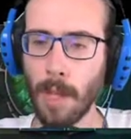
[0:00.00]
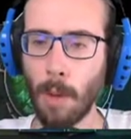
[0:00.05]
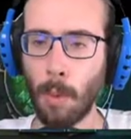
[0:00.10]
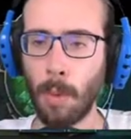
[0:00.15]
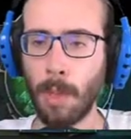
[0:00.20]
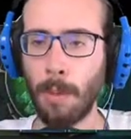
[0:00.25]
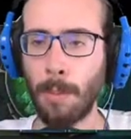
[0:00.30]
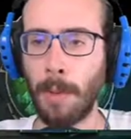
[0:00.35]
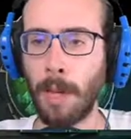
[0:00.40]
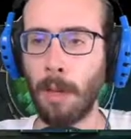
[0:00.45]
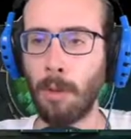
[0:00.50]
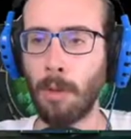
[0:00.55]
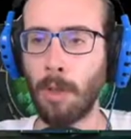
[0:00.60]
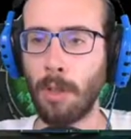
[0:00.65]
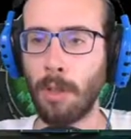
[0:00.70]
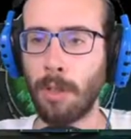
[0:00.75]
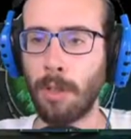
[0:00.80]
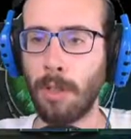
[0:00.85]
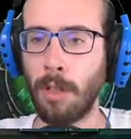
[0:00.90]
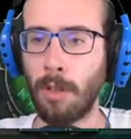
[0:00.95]
Quindi mi auguro
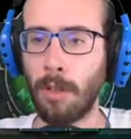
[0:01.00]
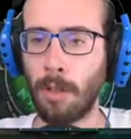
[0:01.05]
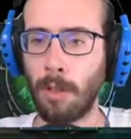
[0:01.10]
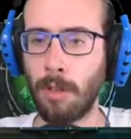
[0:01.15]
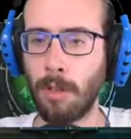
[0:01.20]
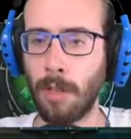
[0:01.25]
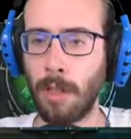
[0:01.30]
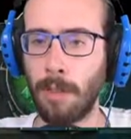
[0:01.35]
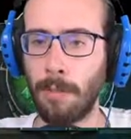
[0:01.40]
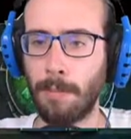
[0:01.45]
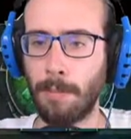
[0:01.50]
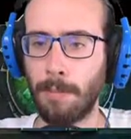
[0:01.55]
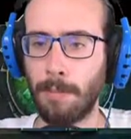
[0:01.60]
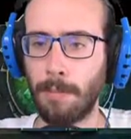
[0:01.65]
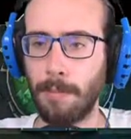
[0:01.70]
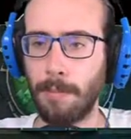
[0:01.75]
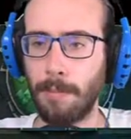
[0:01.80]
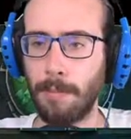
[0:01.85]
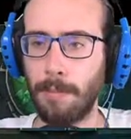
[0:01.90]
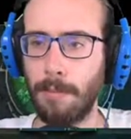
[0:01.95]
che sia una cosa
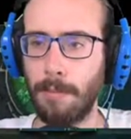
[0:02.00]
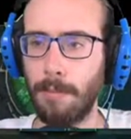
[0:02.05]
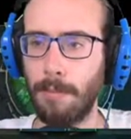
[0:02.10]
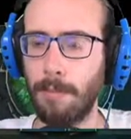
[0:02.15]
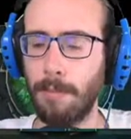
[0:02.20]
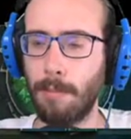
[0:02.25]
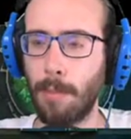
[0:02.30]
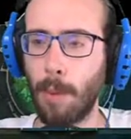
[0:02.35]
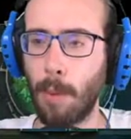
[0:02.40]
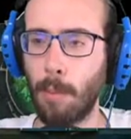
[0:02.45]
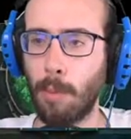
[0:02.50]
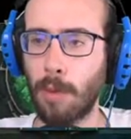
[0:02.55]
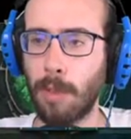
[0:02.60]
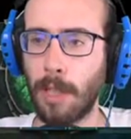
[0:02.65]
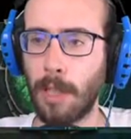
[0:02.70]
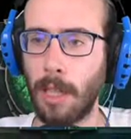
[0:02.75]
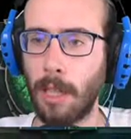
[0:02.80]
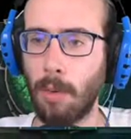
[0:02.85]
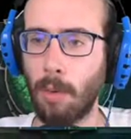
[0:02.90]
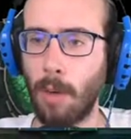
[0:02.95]
un po' più
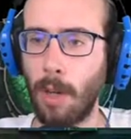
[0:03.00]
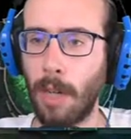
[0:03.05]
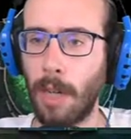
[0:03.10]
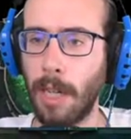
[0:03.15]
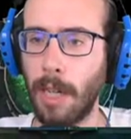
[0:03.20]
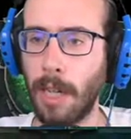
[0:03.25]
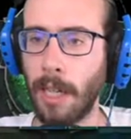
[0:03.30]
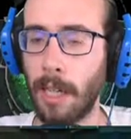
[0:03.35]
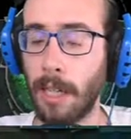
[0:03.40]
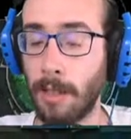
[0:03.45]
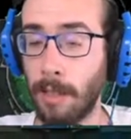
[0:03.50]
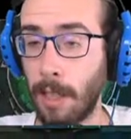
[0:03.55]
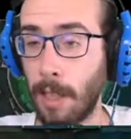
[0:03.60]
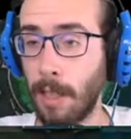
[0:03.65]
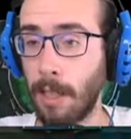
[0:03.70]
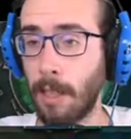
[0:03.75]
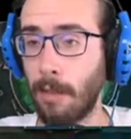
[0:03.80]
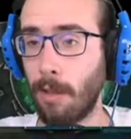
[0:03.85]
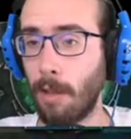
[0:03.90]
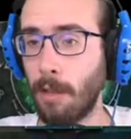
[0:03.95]
saltuaria. Anche se
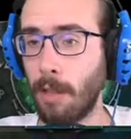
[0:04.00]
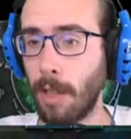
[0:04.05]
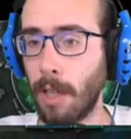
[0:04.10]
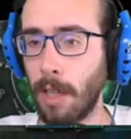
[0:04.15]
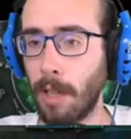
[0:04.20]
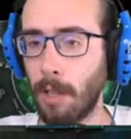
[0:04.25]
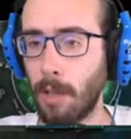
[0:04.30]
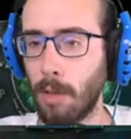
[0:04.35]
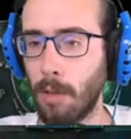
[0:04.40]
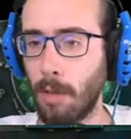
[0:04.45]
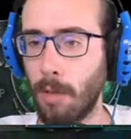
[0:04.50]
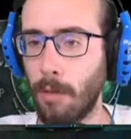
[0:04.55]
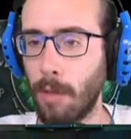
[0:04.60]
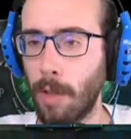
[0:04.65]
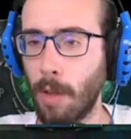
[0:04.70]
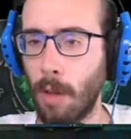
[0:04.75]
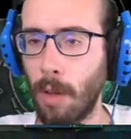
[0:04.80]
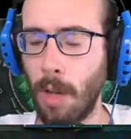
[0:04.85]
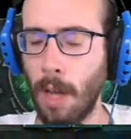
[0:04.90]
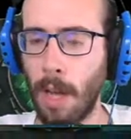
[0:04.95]
l'altra volta è crashato
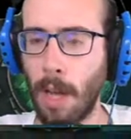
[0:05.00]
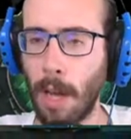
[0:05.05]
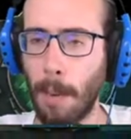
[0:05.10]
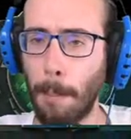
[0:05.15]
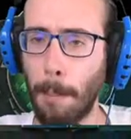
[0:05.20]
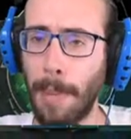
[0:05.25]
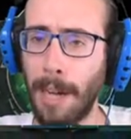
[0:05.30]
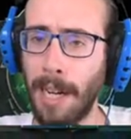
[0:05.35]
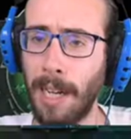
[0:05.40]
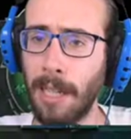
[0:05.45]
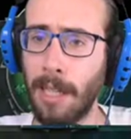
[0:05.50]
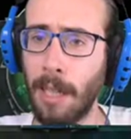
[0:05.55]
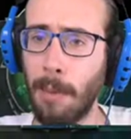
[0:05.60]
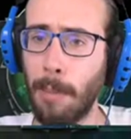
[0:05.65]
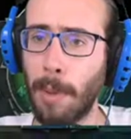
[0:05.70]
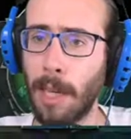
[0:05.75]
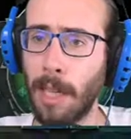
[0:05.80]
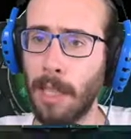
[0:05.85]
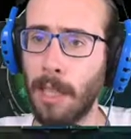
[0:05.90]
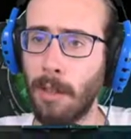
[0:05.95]
davvero parecchie
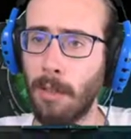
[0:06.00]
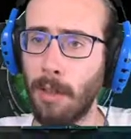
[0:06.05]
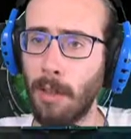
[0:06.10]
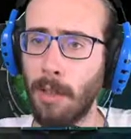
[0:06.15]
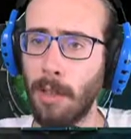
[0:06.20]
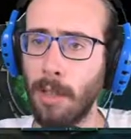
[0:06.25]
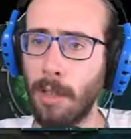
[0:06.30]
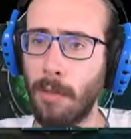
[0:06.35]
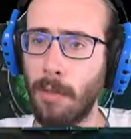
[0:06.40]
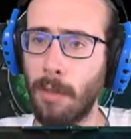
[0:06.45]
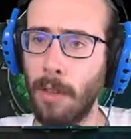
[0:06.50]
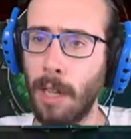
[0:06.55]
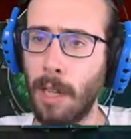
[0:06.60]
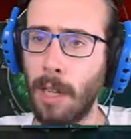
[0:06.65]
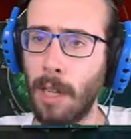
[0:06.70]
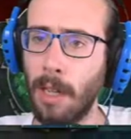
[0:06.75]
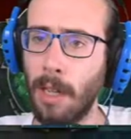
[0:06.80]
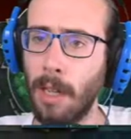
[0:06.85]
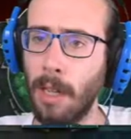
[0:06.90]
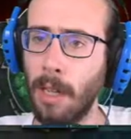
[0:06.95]
parecchie volte di
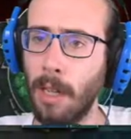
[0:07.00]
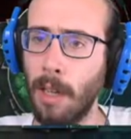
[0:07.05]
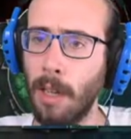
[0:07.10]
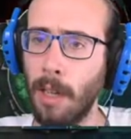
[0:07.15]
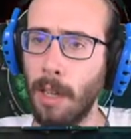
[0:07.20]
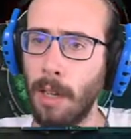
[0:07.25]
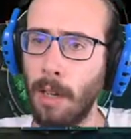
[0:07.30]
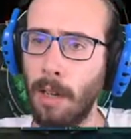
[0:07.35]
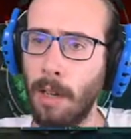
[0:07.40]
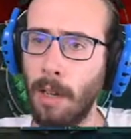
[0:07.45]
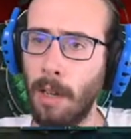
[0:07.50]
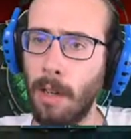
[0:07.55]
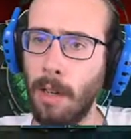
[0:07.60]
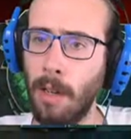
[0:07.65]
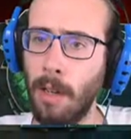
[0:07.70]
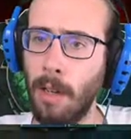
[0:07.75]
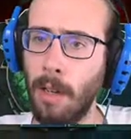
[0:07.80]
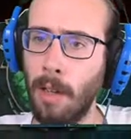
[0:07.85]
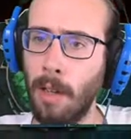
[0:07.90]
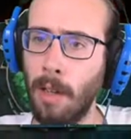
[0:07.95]
fila.
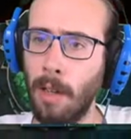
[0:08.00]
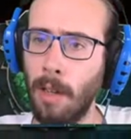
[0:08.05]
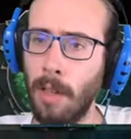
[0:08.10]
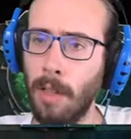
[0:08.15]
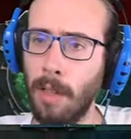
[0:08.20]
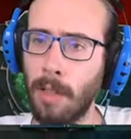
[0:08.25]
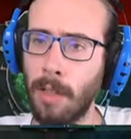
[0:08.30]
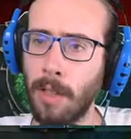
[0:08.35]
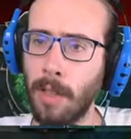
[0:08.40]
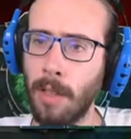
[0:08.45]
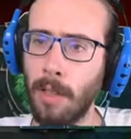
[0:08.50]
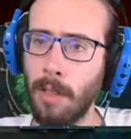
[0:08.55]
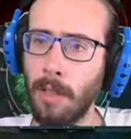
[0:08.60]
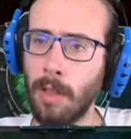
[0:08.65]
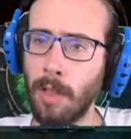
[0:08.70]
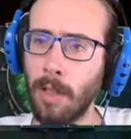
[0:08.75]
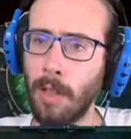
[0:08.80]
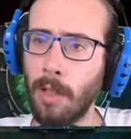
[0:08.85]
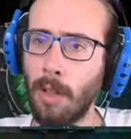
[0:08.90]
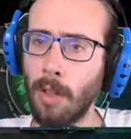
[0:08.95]
Eh, se non
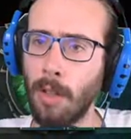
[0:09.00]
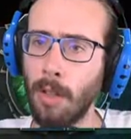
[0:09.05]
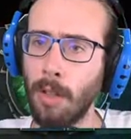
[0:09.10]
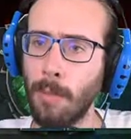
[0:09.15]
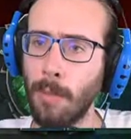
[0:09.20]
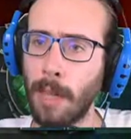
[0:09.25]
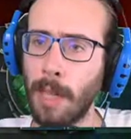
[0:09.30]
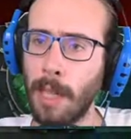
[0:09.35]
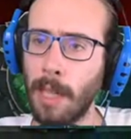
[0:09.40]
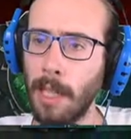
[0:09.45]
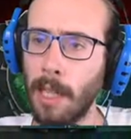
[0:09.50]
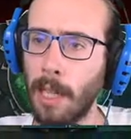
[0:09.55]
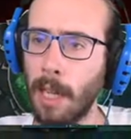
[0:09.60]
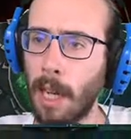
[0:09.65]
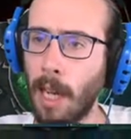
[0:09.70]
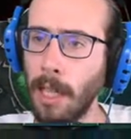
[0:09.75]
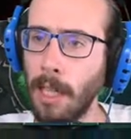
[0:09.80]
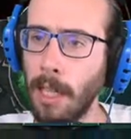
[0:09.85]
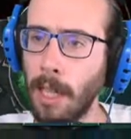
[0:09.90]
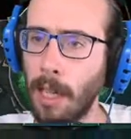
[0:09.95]
ricordo male...
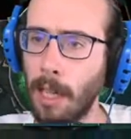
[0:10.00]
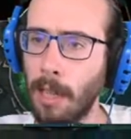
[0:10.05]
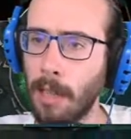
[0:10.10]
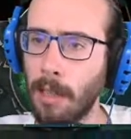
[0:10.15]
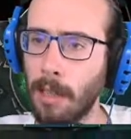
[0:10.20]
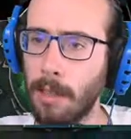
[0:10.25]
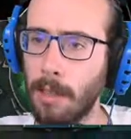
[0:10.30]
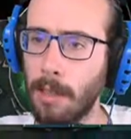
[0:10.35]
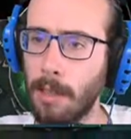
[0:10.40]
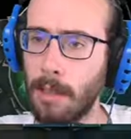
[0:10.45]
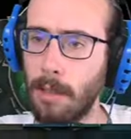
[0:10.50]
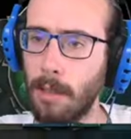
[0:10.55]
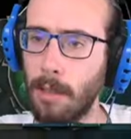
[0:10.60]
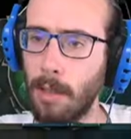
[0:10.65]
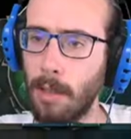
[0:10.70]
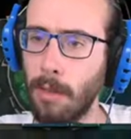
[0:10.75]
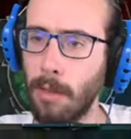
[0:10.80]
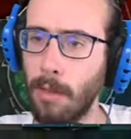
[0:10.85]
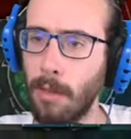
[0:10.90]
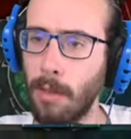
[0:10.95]
Aia!
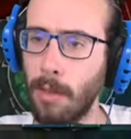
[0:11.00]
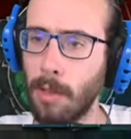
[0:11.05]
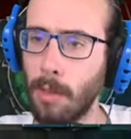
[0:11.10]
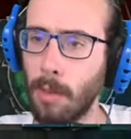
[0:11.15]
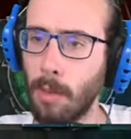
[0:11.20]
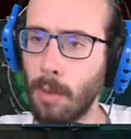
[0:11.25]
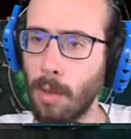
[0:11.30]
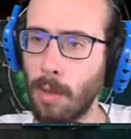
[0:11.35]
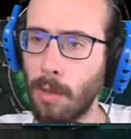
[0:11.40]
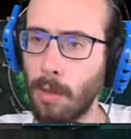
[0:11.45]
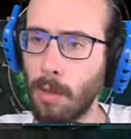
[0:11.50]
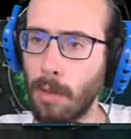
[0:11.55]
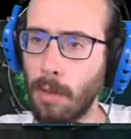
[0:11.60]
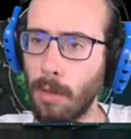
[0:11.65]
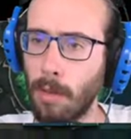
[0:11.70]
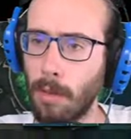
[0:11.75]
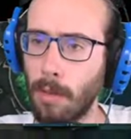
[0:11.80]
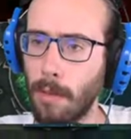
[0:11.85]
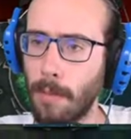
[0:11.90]
Non avevo visto questo.